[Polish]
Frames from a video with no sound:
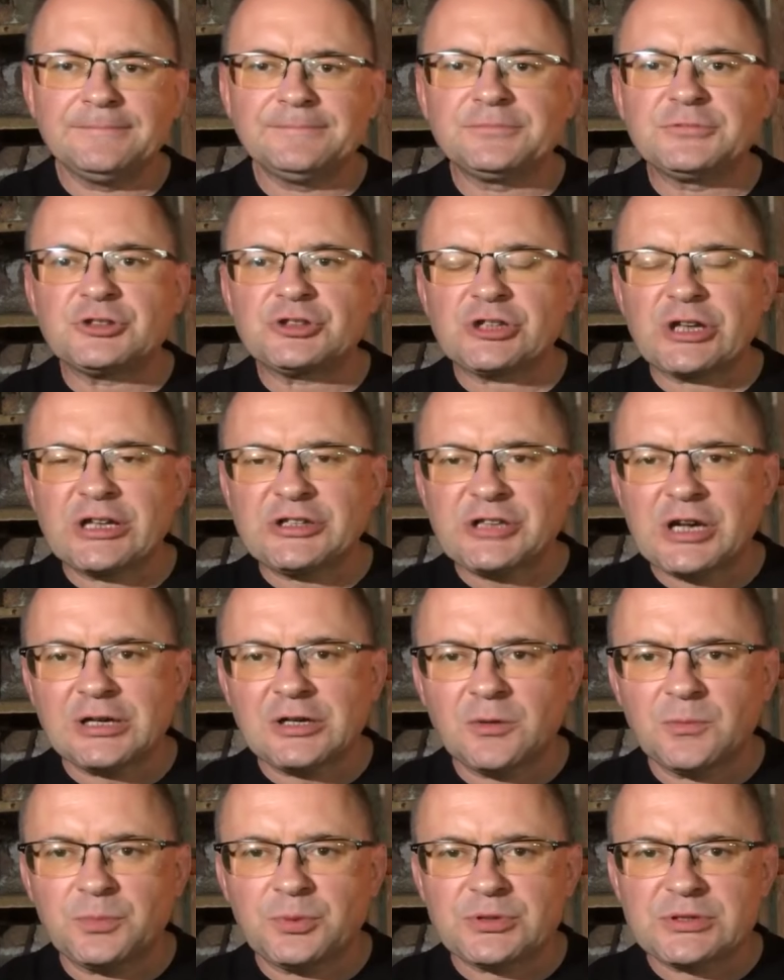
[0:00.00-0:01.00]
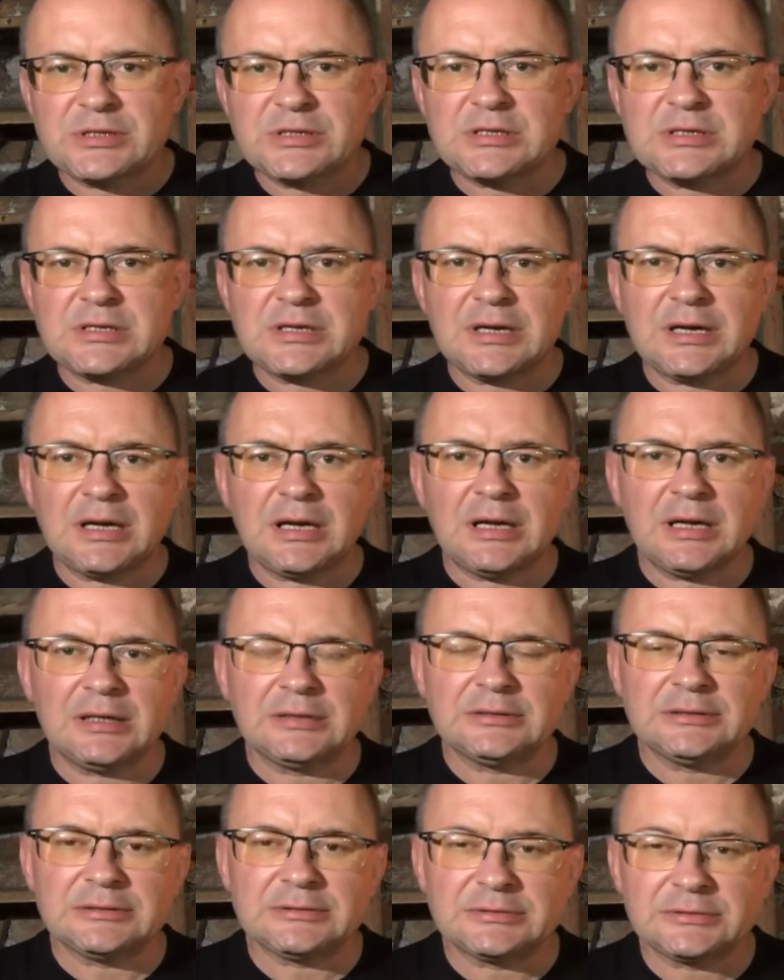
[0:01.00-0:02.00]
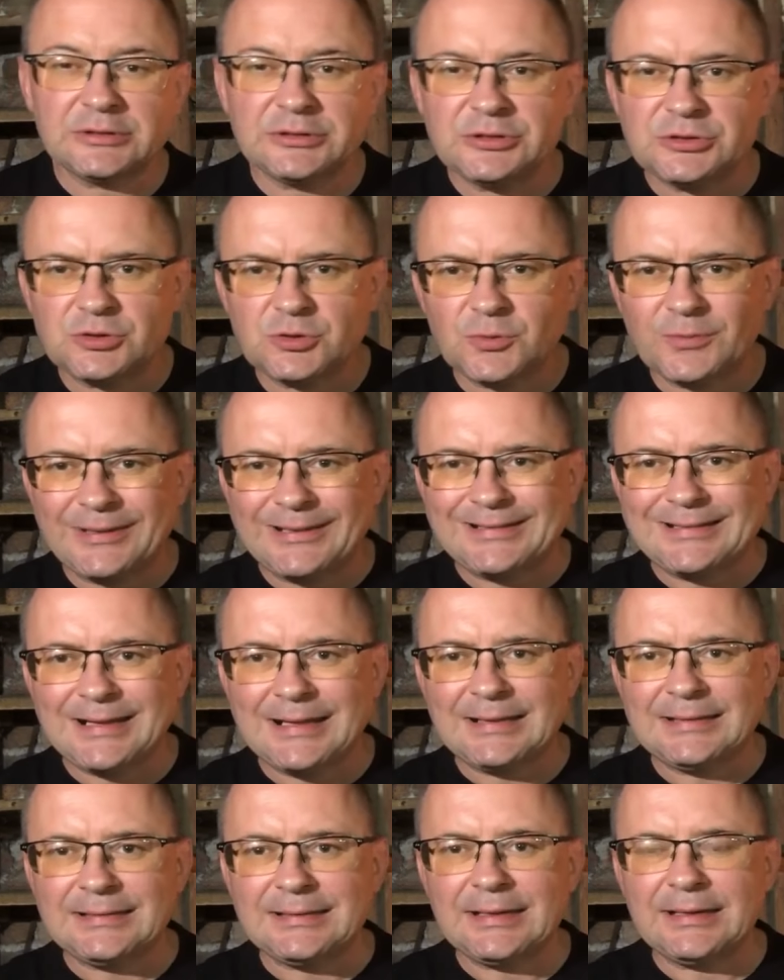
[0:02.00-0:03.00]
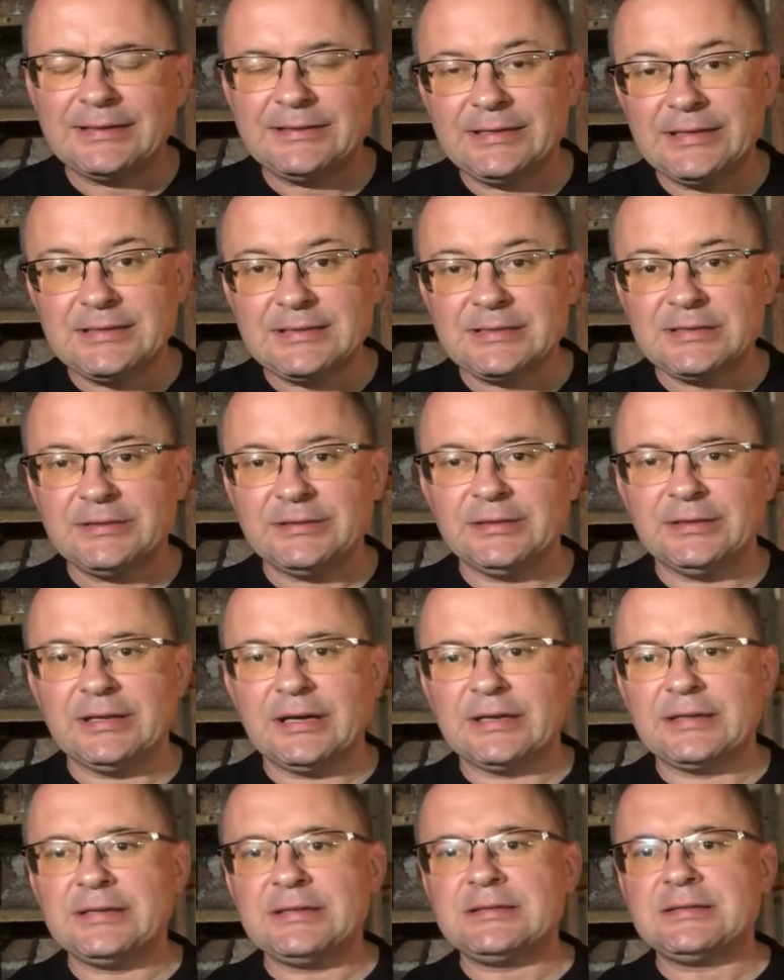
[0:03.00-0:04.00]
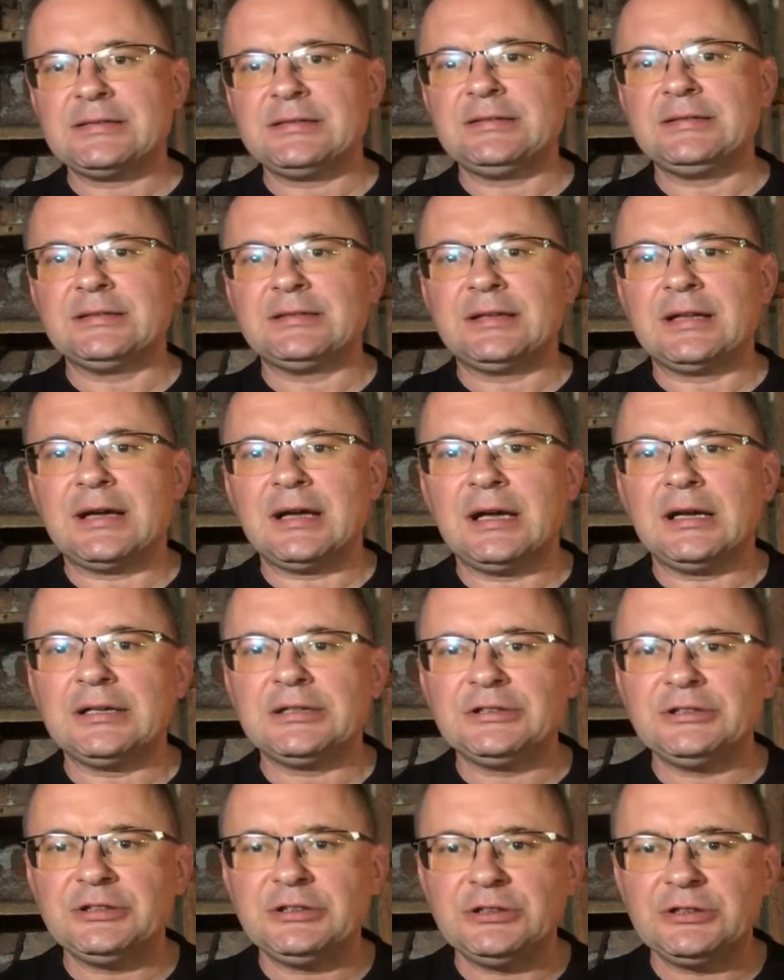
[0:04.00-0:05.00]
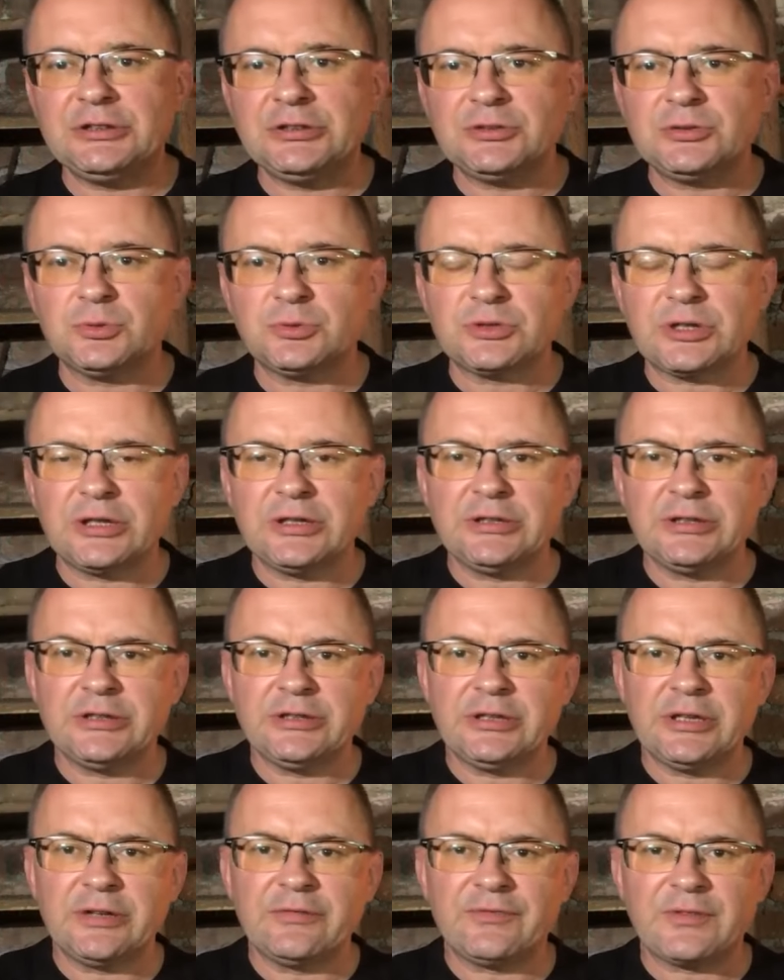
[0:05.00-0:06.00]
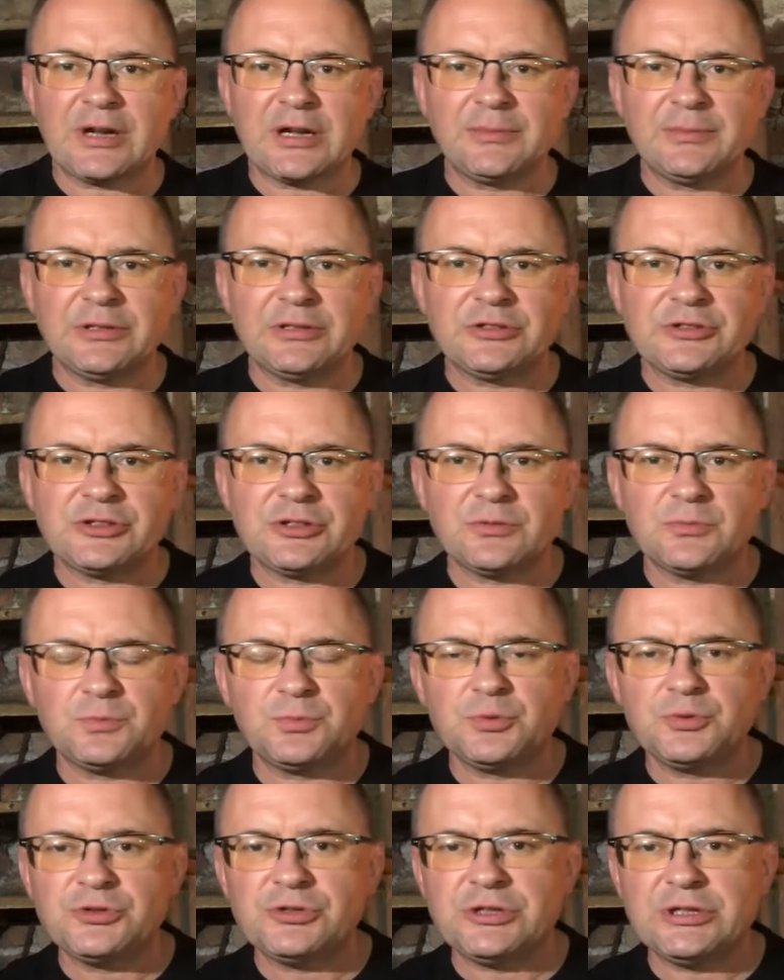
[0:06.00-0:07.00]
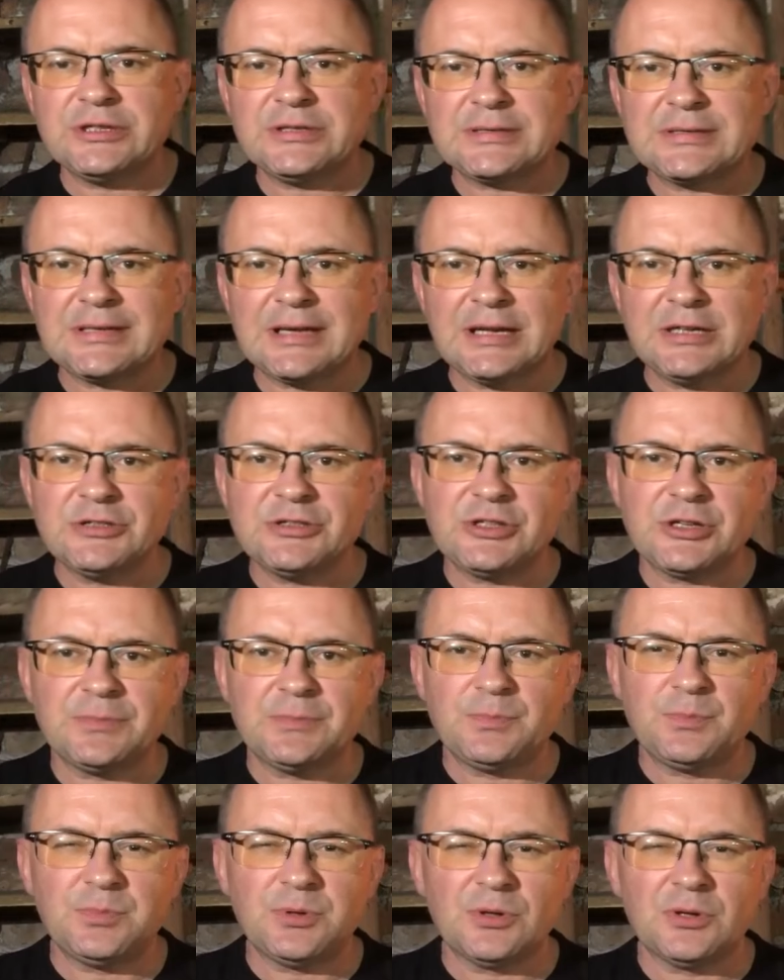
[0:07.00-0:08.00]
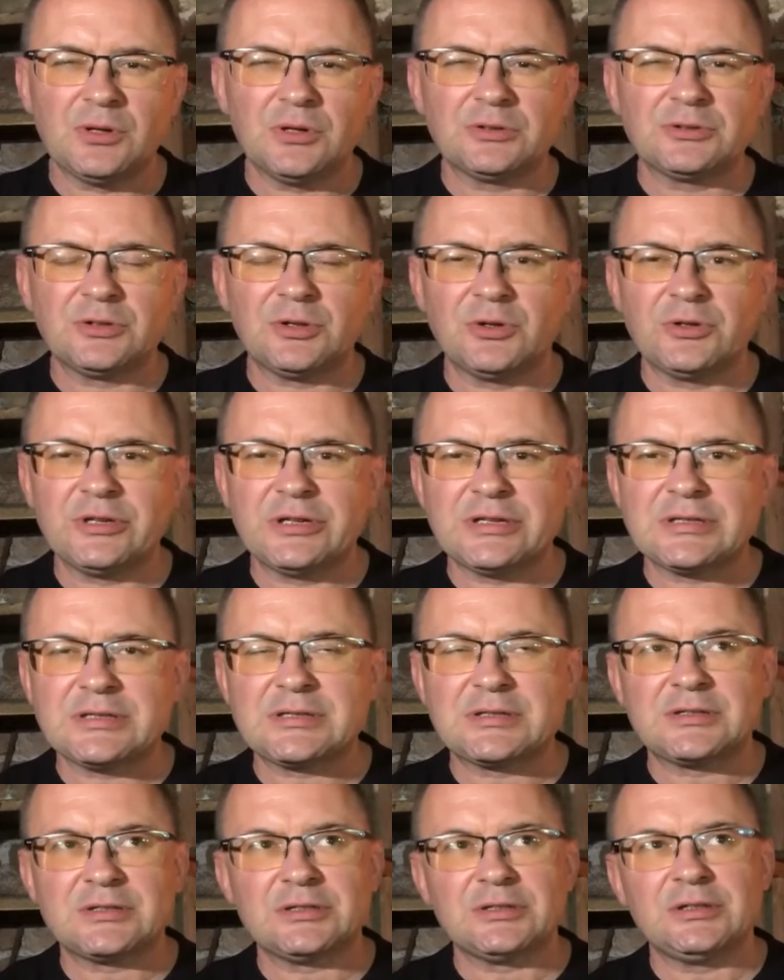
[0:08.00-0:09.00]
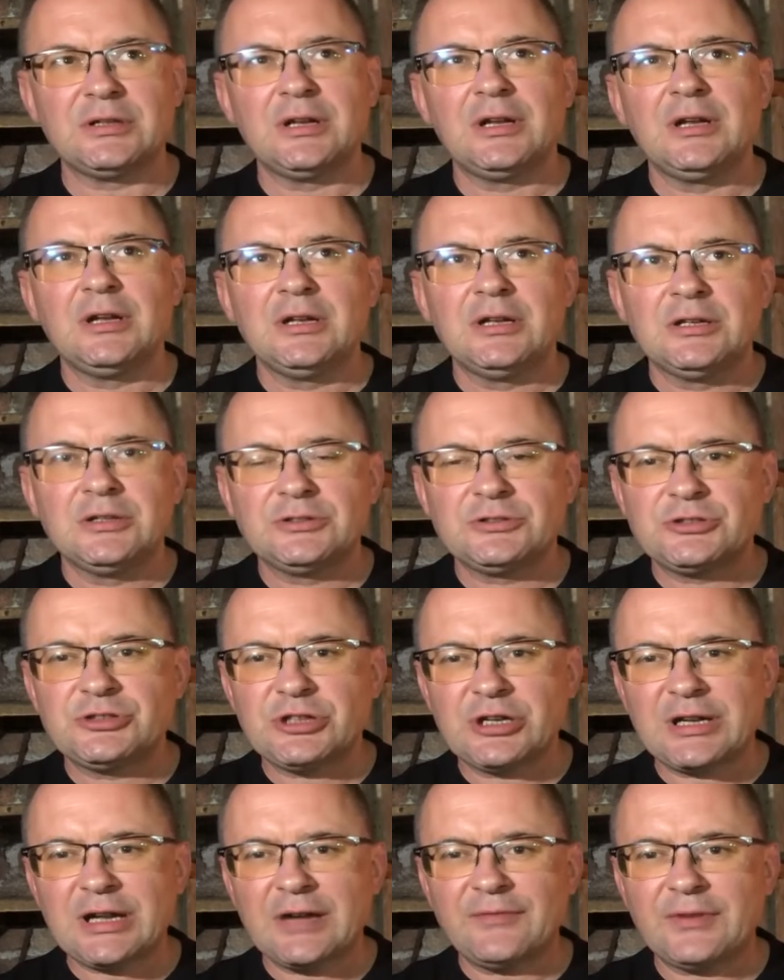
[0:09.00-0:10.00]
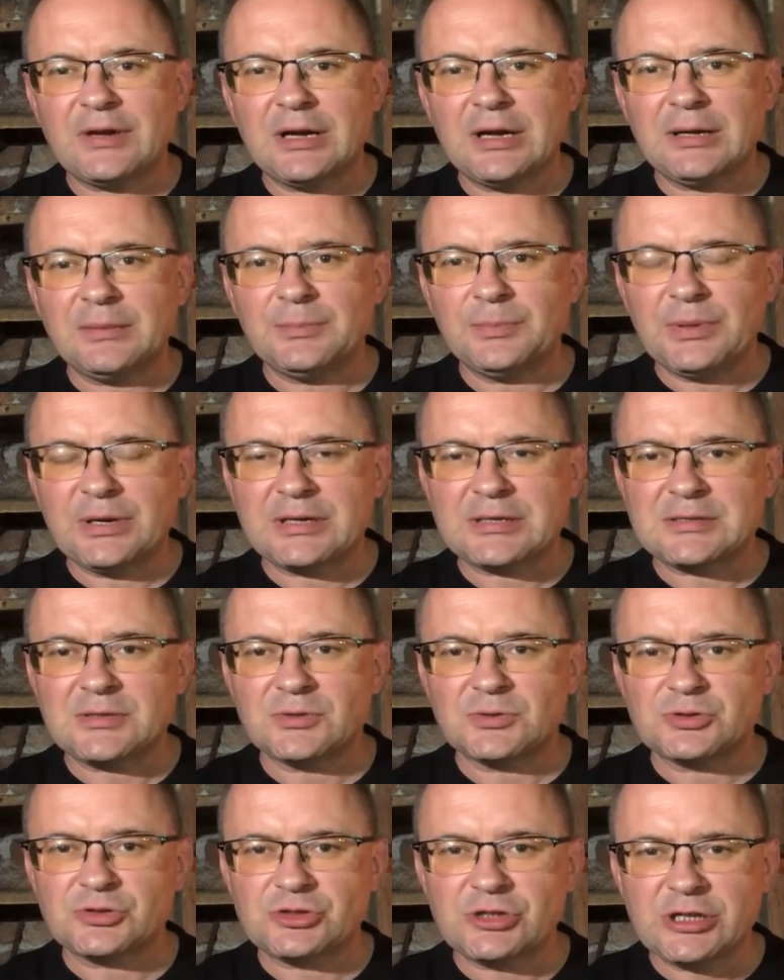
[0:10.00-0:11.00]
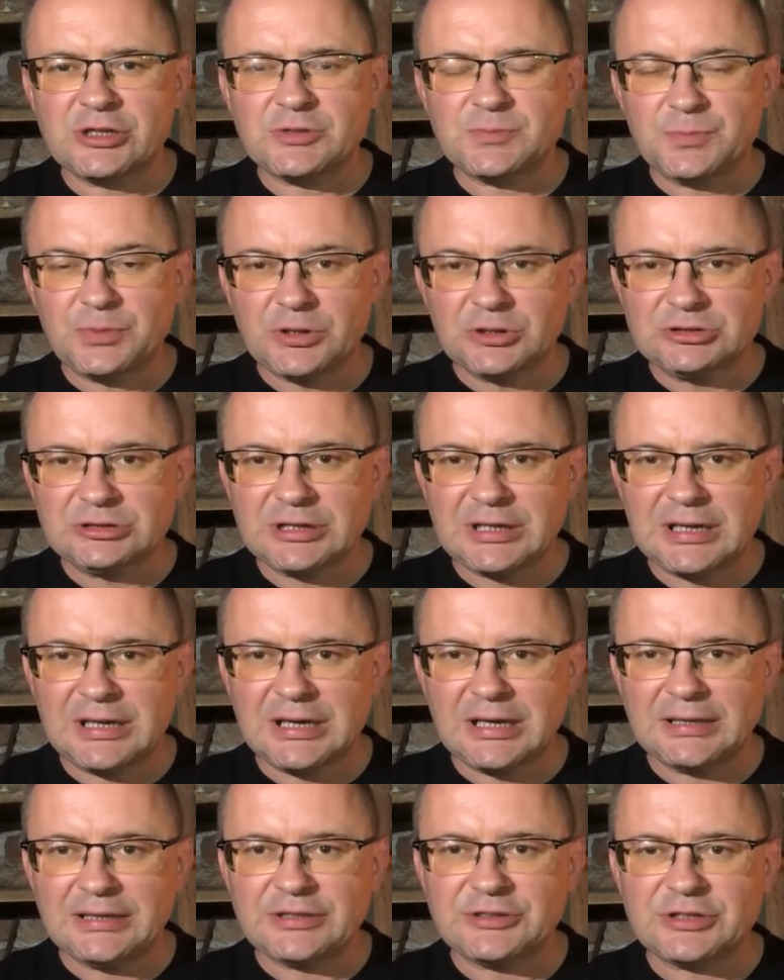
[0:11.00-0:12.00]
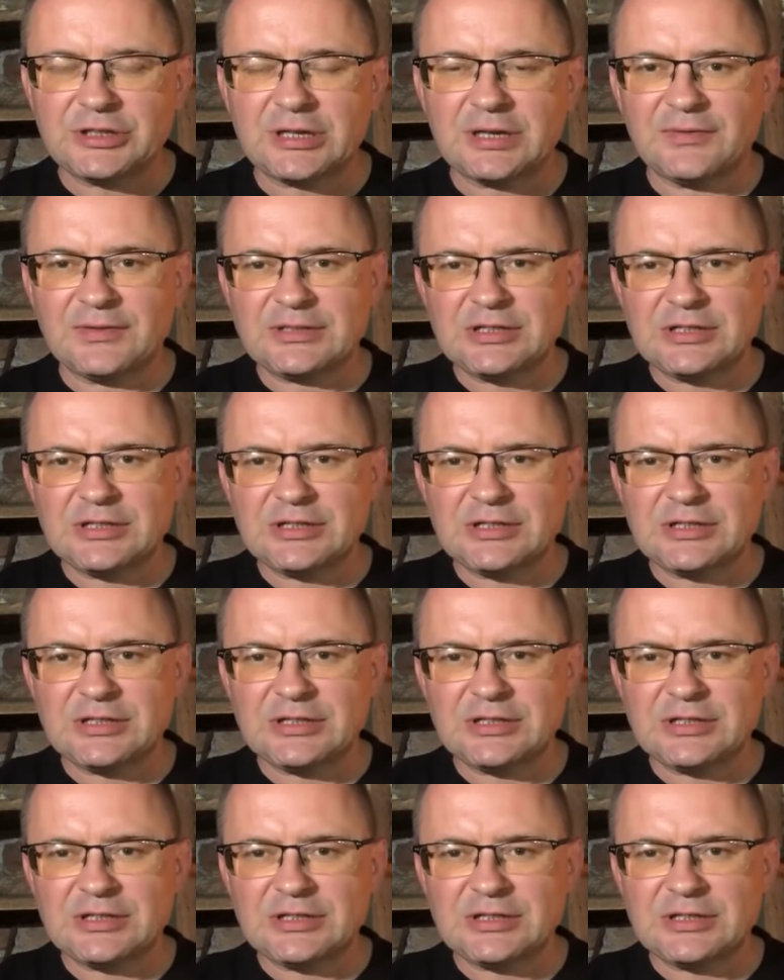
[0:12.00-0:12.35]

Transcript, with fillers: Trzecia kompozycja instrumentalna jest inna, jest inna i tutaj jej fragment się później znajdzie, bo to jest ciekawa bardzo rzecz, prosta, ale ciekawa.